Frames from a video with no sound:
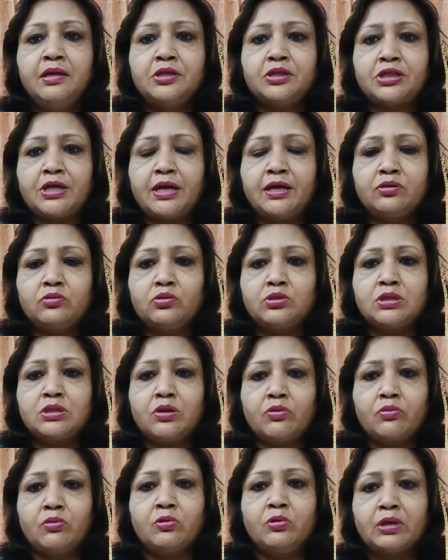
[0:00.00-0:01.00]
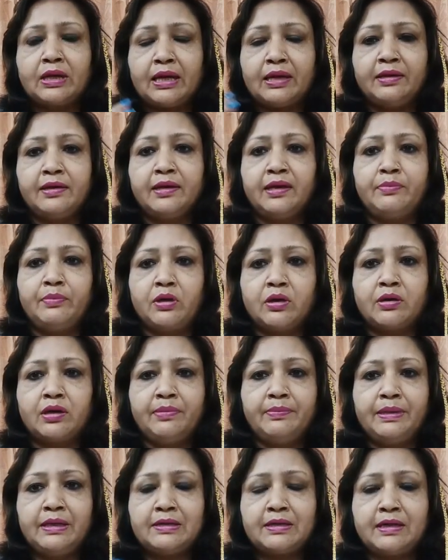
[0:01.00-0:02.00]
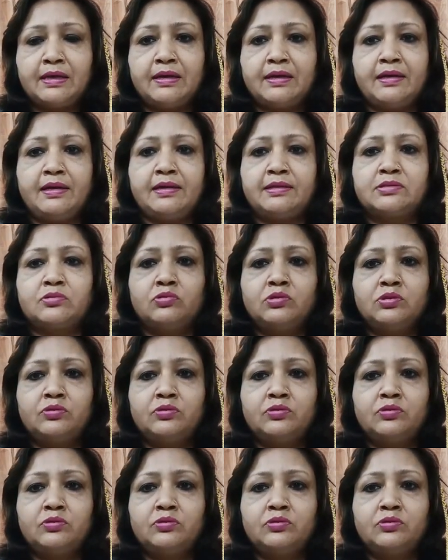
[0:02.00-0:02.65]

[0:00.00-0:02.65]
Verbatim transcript: शायद कुछ लोगों को कहने का मौका मिल रहा है इसको